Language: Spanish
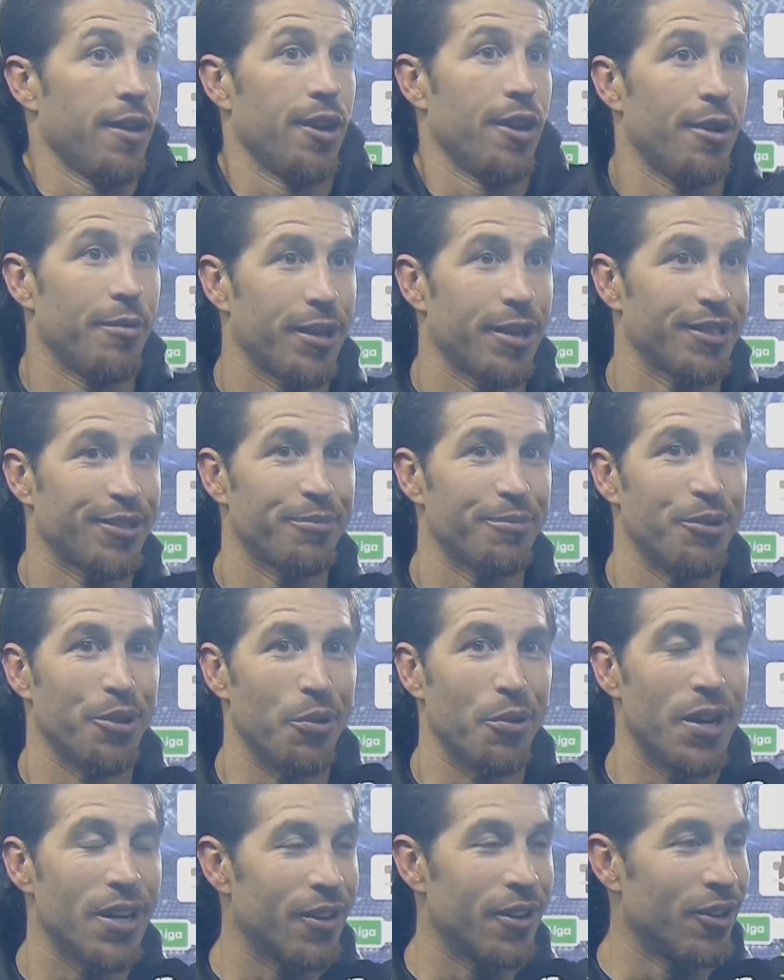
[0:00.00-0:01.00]
Hombre, eso es muy
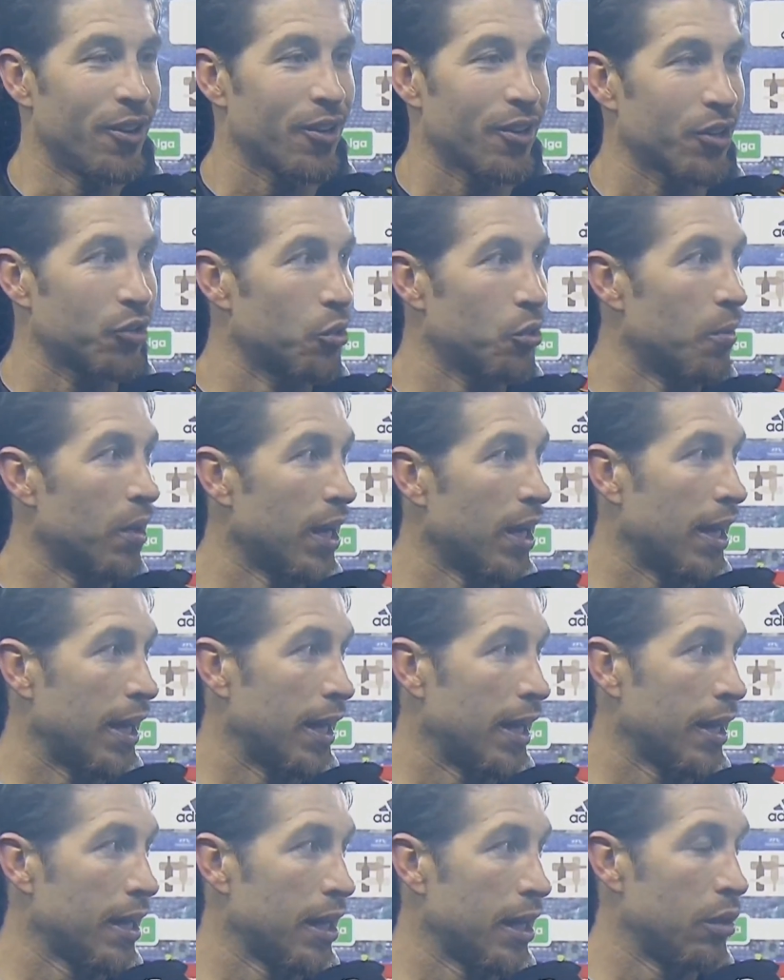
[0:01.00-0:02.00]
bueno, ¿no? Resume la,
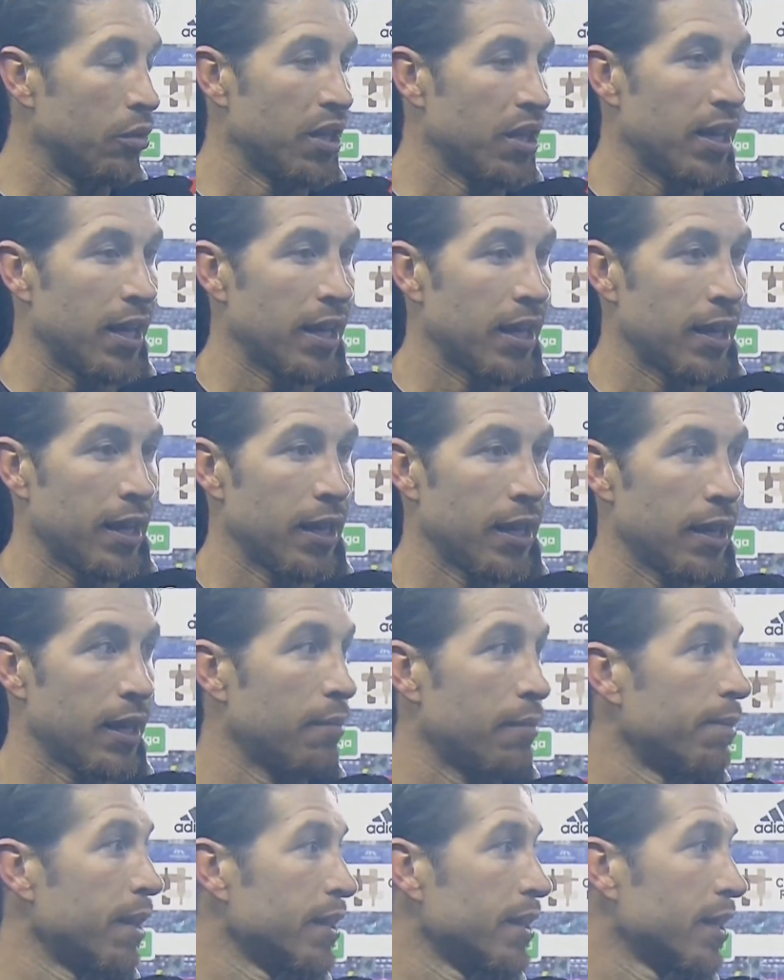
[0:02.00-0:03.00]
unidad del
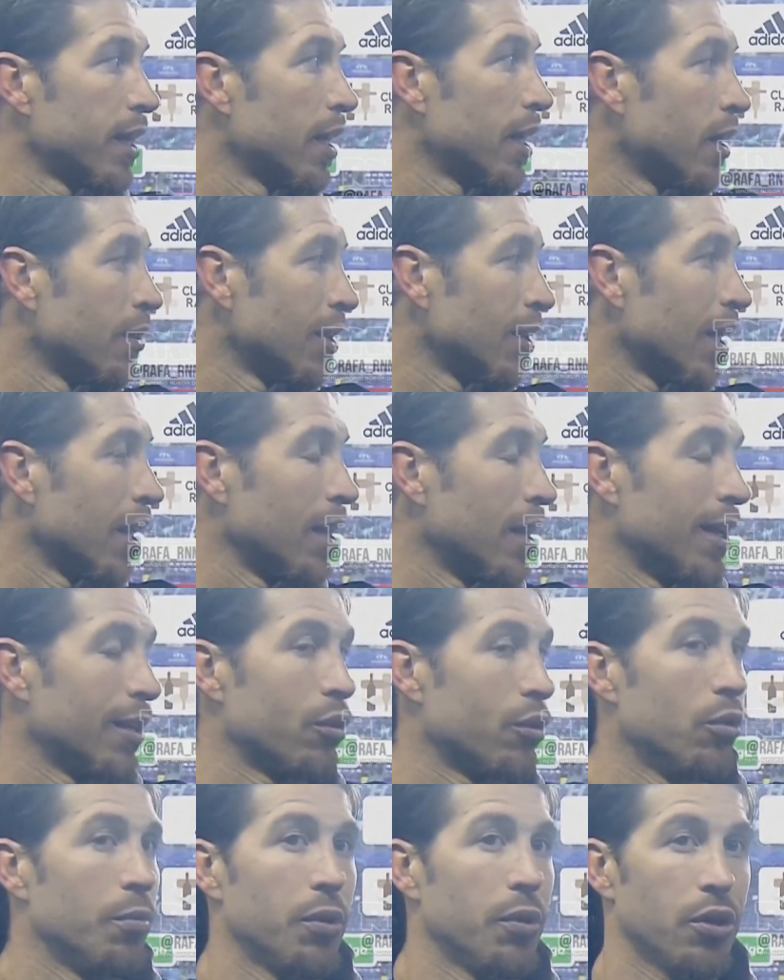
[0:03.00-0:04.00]
plantel, la unidad del
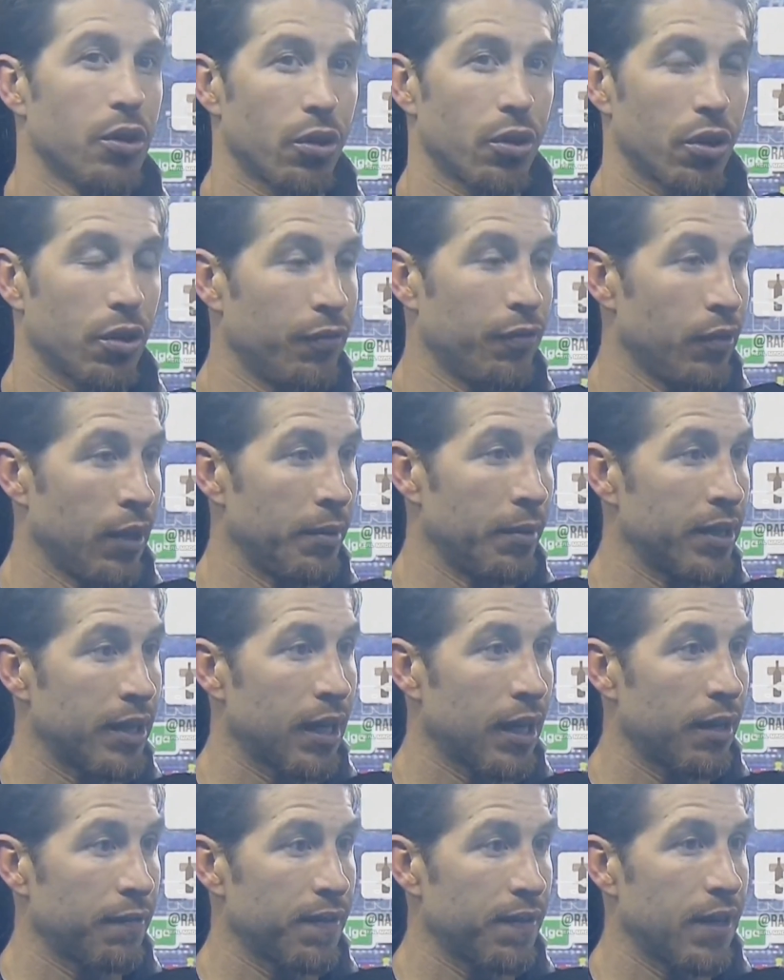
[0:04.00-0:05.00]
grupo, yo creo fundamental.
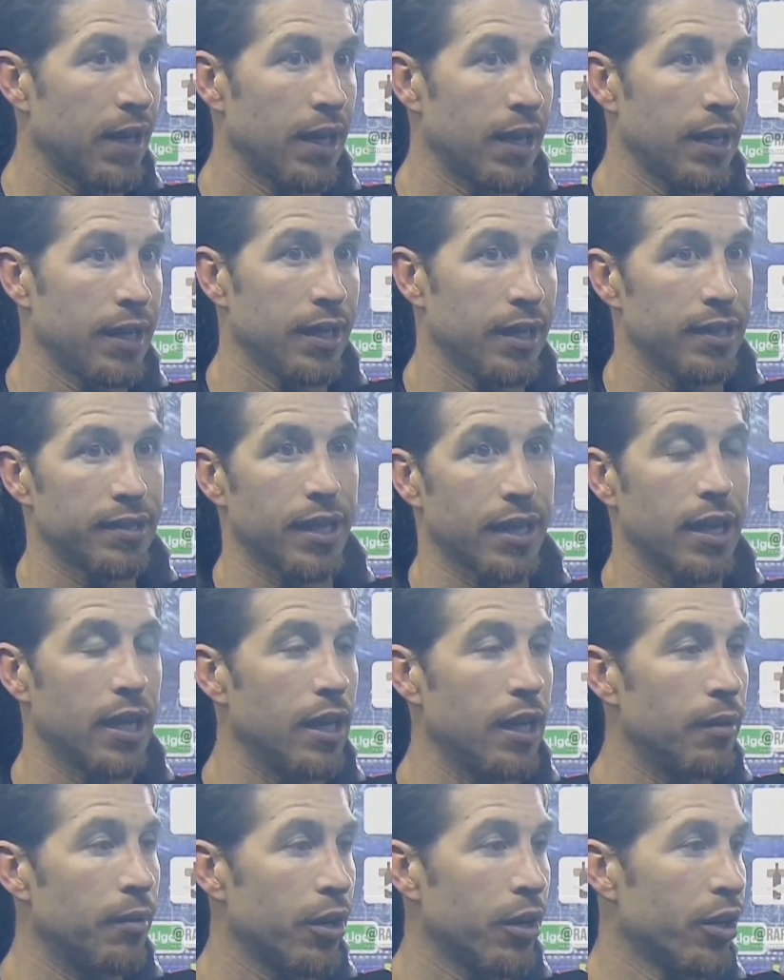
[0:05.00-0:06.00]
Al final ese
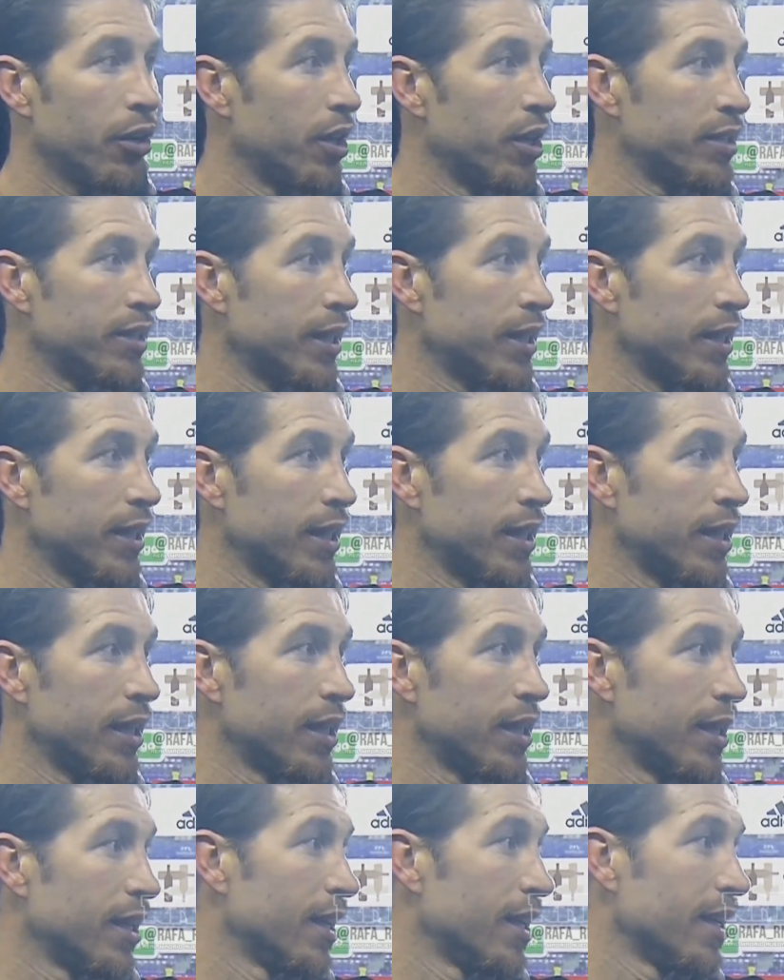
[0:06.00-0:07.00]
equilibrio ese, eh,
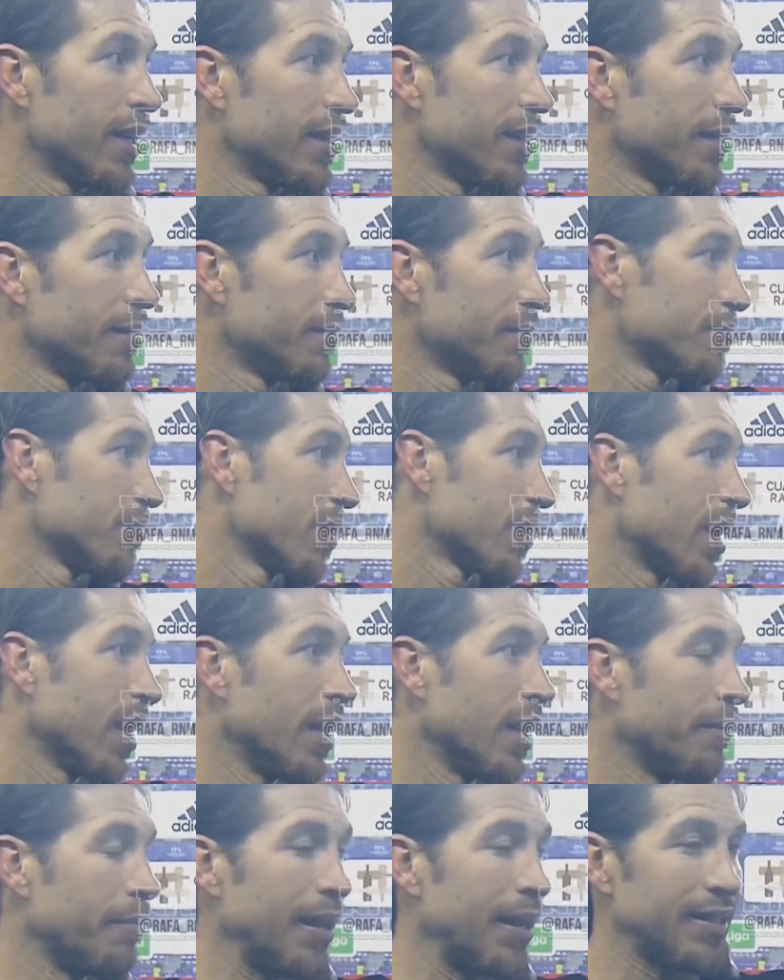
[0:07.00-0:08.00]
eh, gira
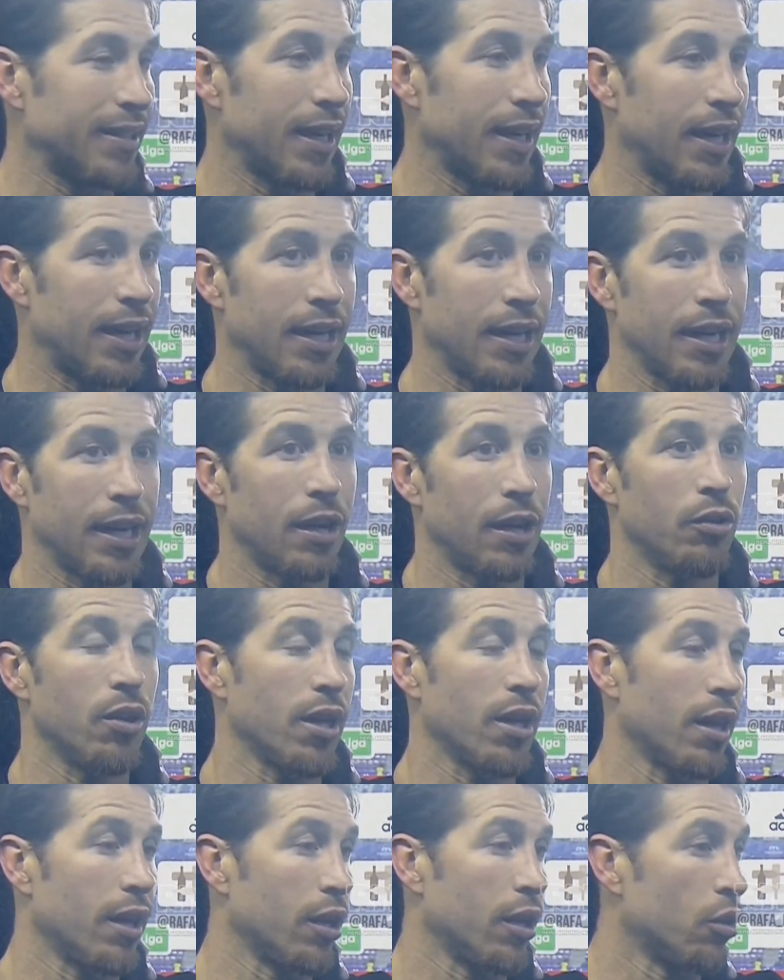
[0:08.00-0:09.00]
en base a, la
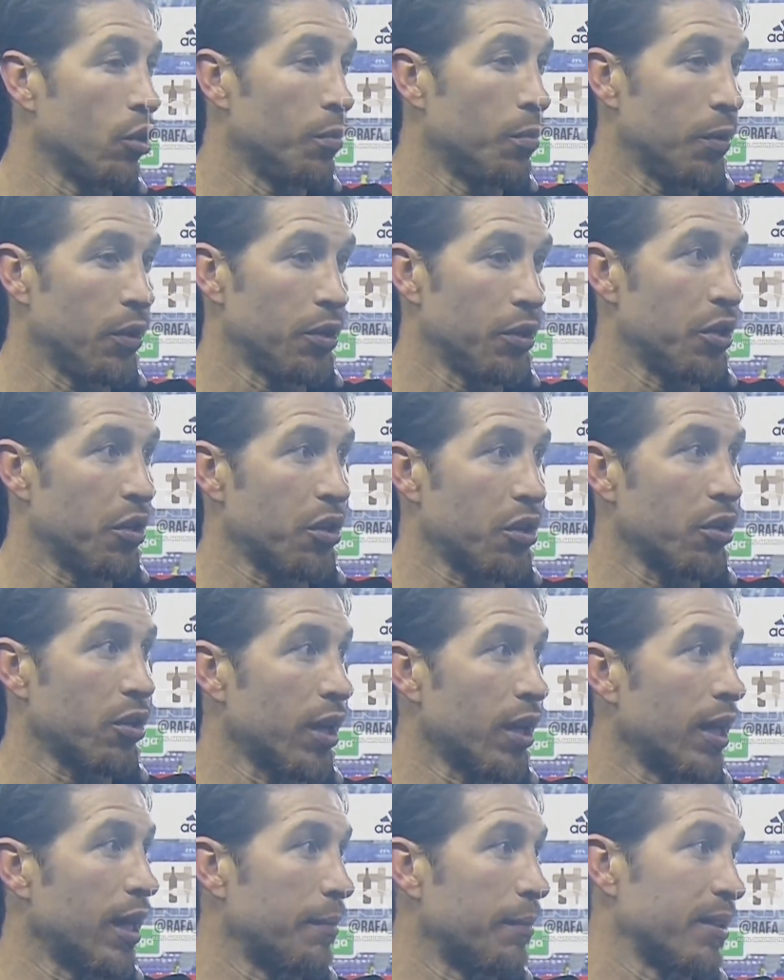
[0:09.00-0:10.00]
unidad del grupo y yo creo
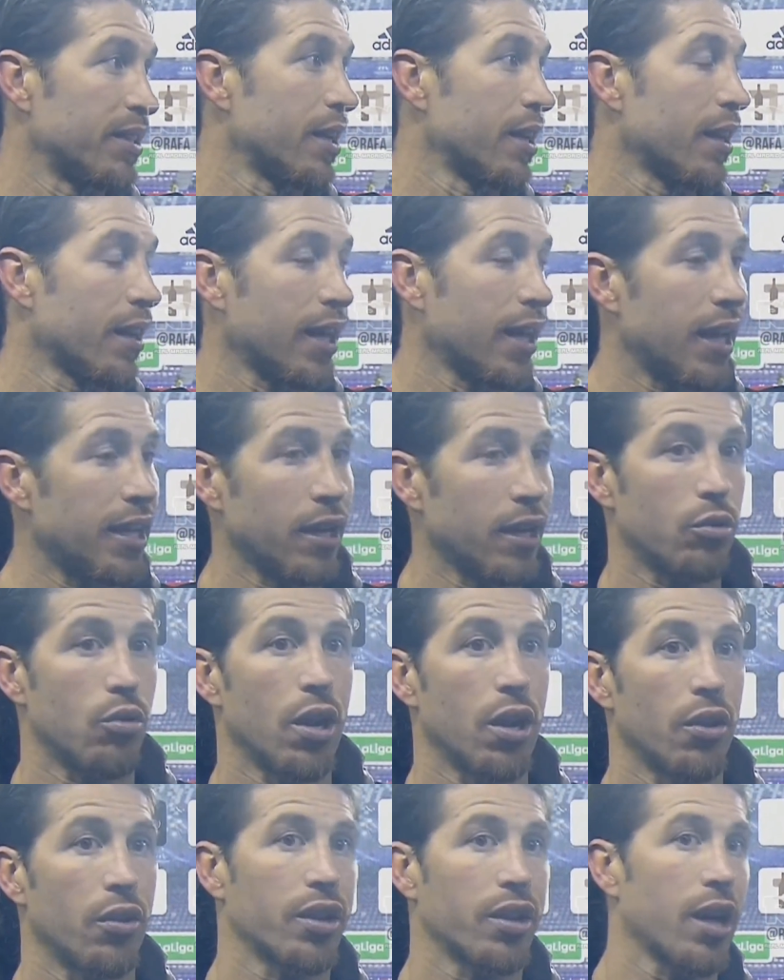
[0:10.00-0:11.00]
que a pesar de que haya
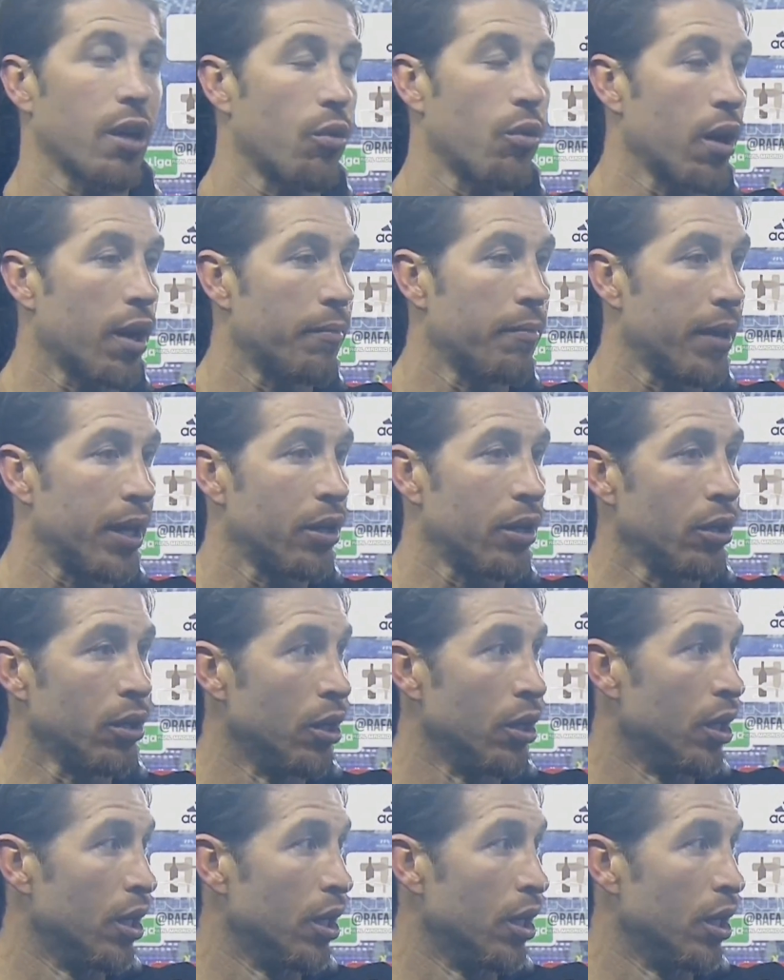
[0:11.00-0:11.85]
jugadores que jueguen menos,